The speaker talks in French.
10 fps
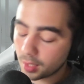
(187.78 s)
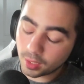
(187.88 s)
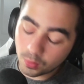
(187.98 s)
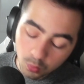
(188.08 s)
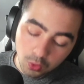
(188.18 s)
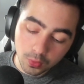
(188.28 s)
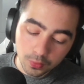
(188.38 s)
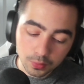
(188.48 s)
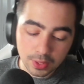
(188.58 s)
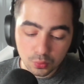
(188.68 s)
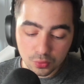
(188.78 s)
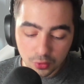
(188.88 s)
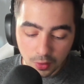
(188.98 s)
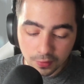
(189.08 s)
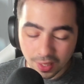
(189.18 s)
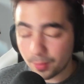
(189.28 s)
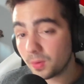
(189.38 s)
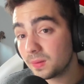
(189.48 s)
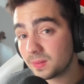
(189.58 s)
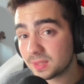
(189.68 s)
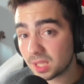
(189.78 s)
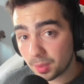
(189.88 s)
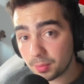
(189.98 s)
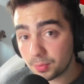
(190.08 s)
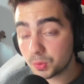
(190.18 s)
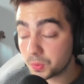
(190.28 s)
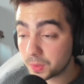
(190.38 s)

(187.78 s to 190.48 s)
Car vous, quand on est tout seul, vraiment, ça n'a pas le même goût.